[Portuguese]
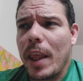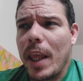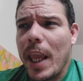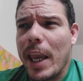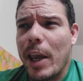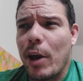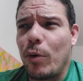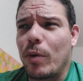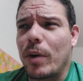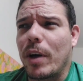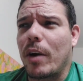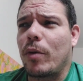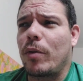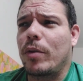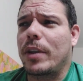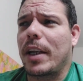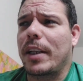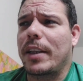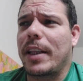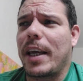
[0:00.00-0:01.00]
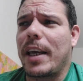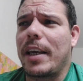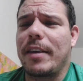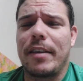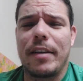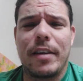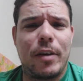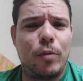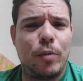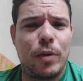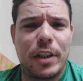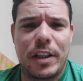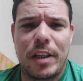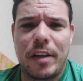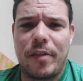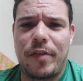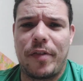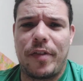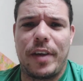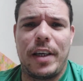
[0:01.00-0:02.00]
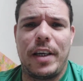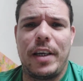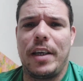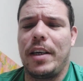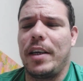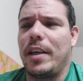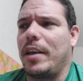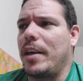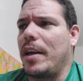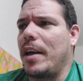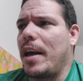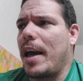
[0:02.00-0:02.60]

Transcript: Eu nunca contratei UniTV,